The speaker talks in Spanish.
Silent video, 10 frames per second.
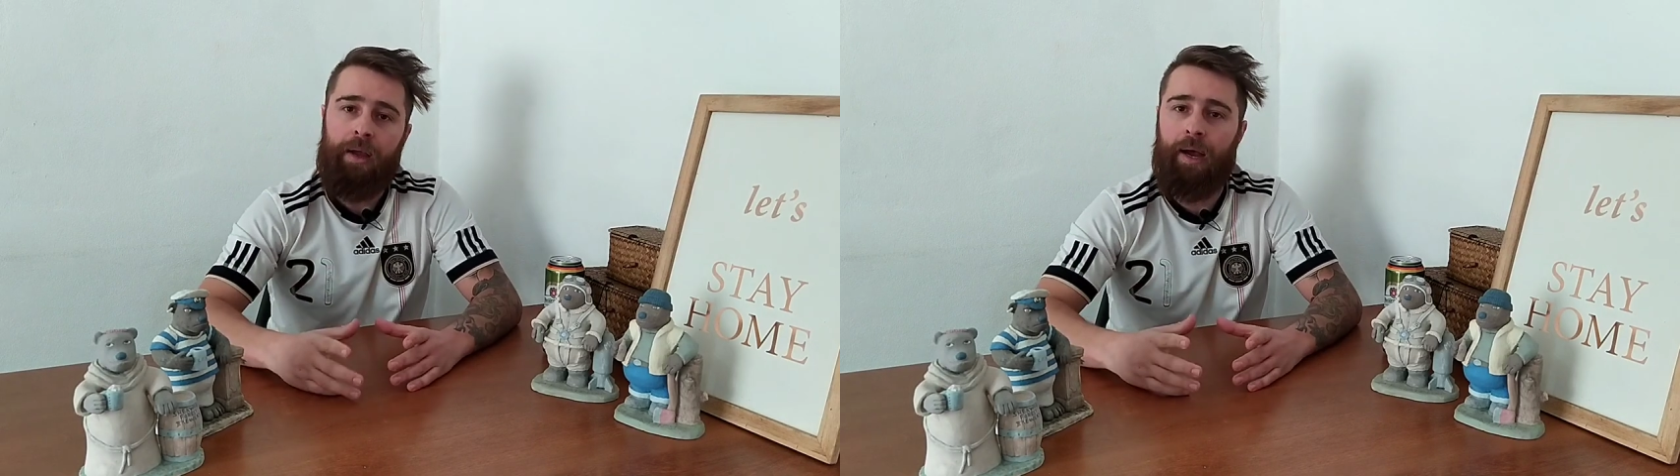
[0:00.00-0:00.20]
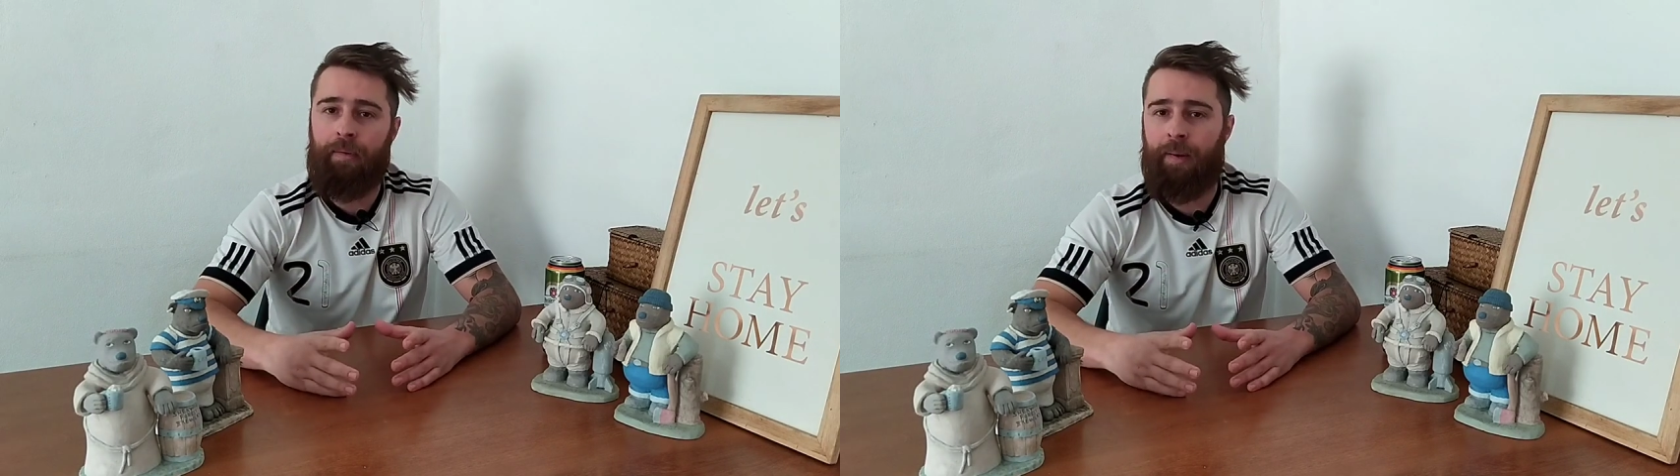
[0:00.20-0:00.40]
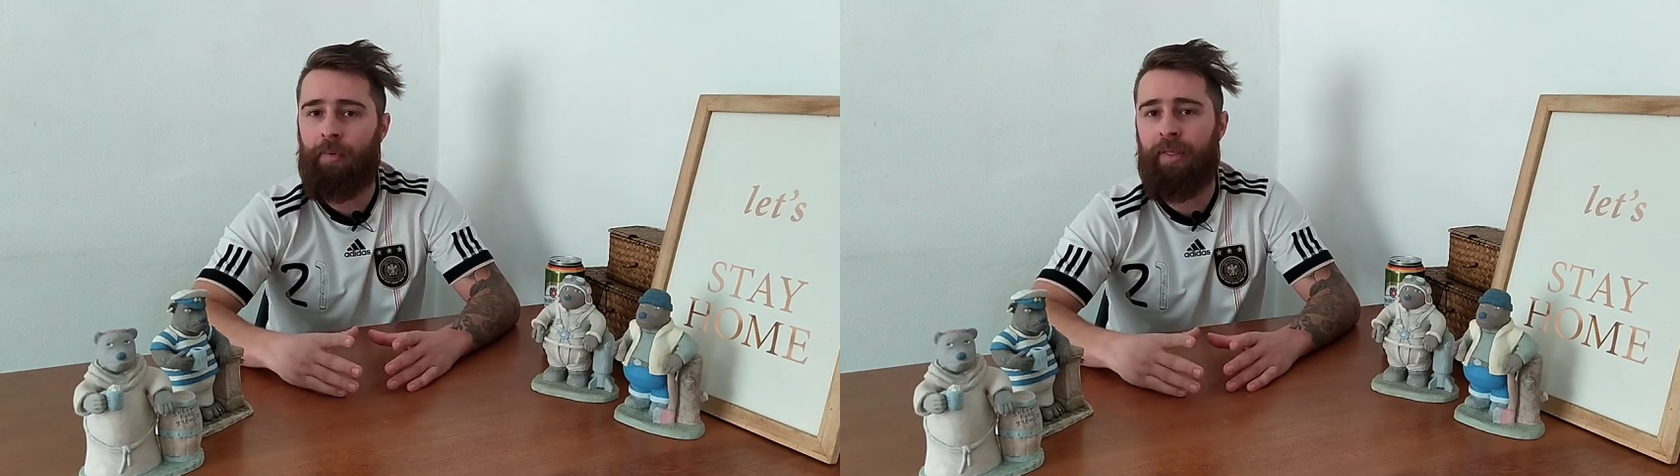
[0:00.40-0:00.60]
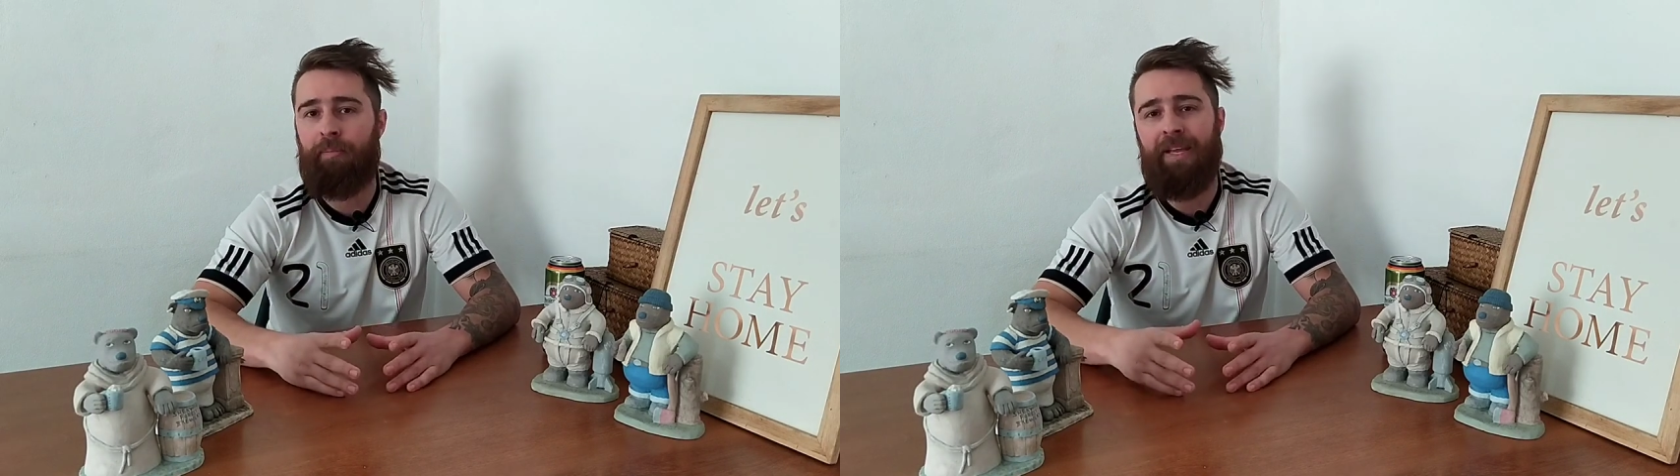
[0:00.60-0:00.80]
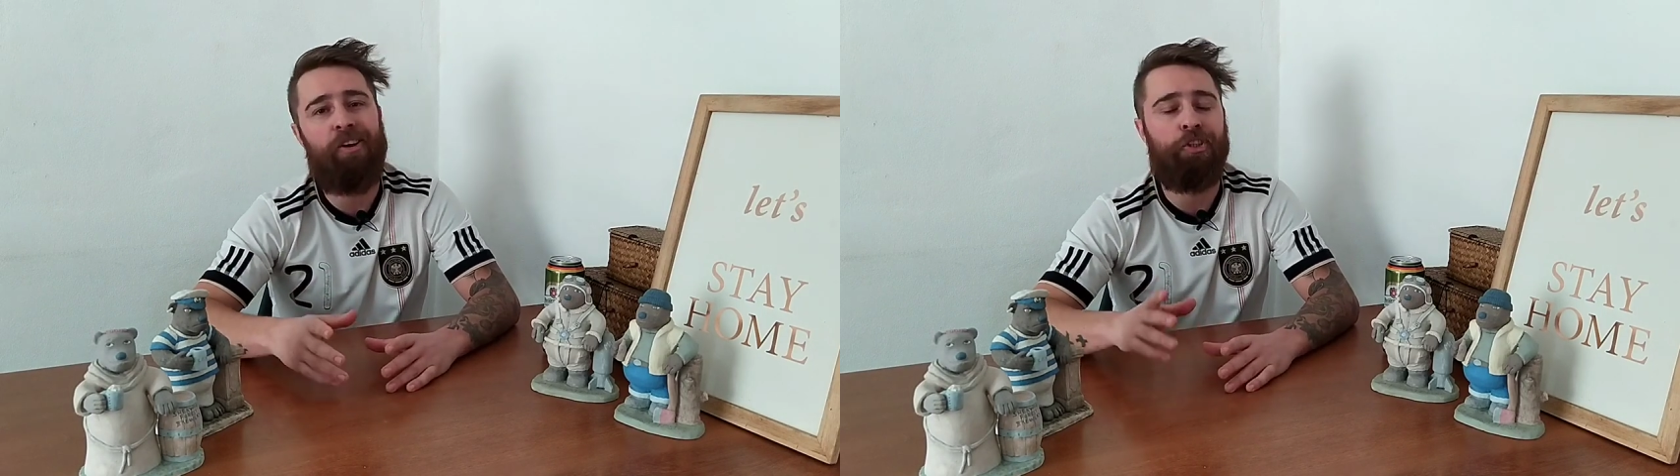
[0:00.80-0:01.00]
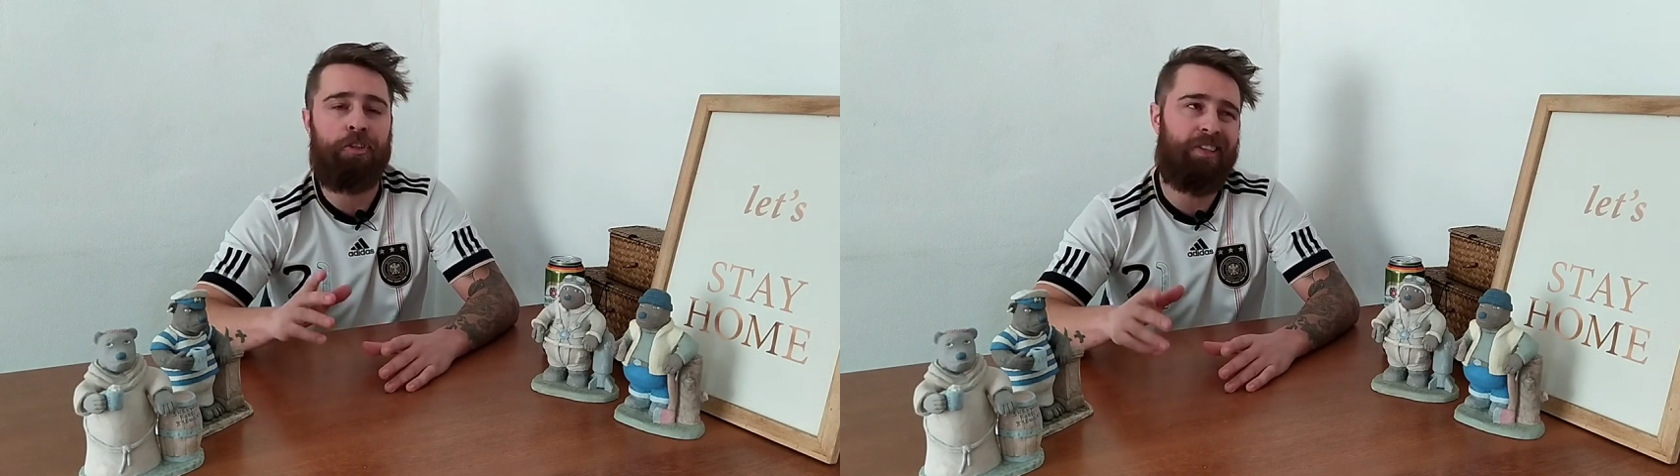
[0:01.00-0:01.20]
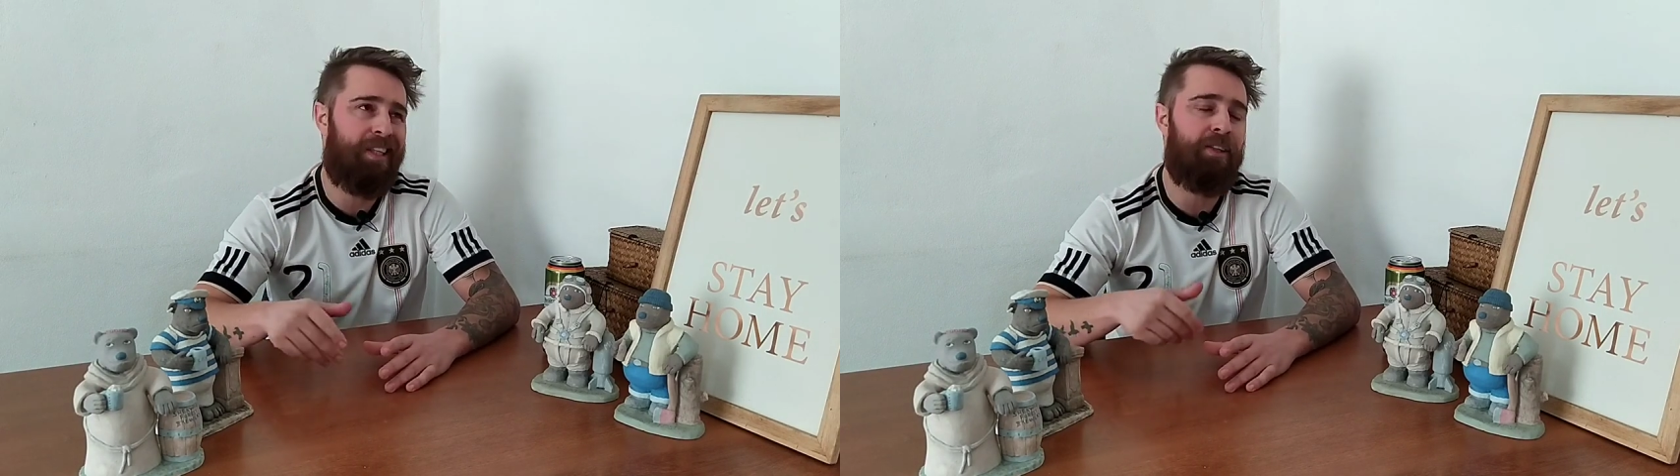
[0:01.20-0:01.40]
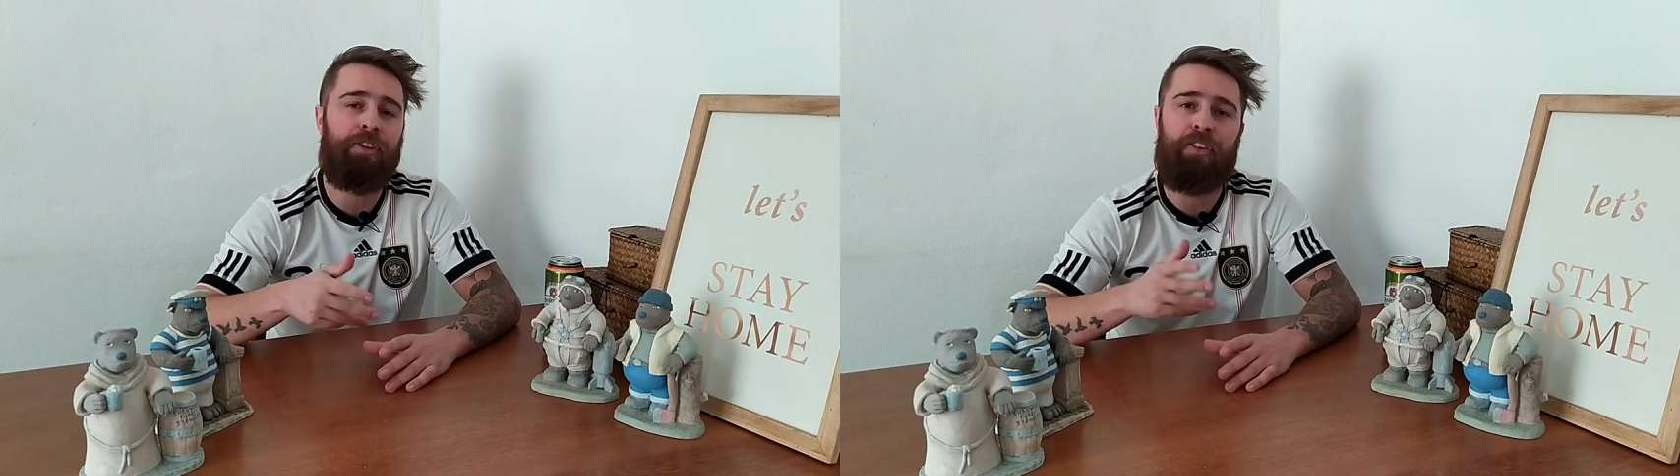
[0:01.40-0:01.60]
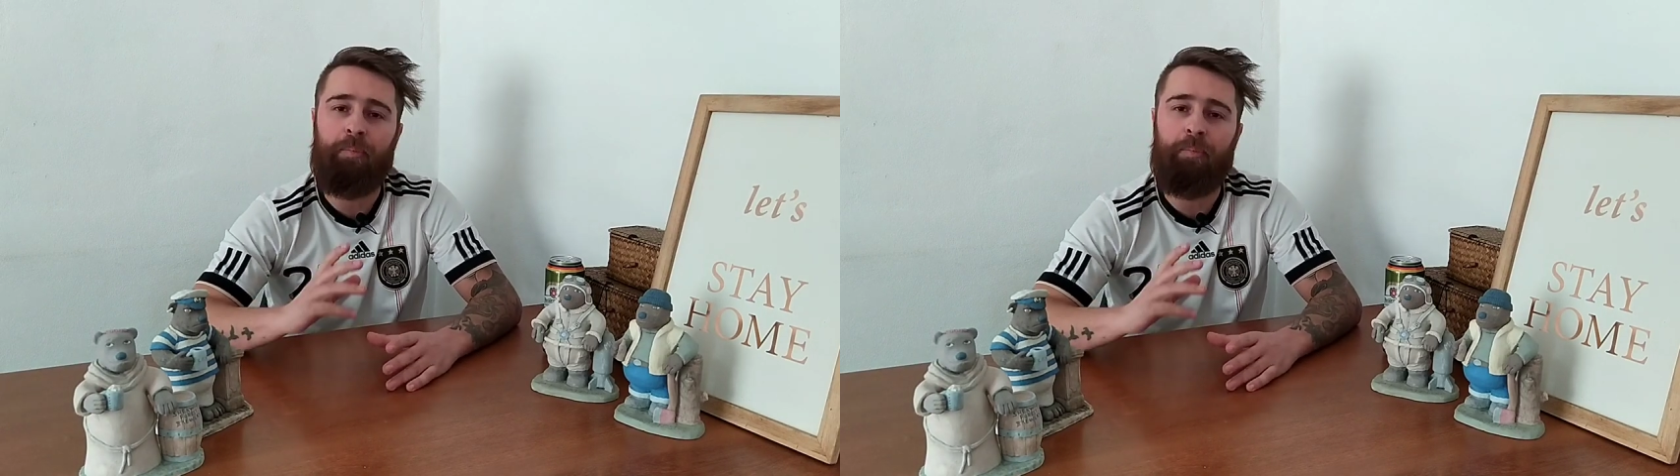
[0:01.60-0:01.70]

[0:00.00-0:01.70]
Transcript: hablamos de 1800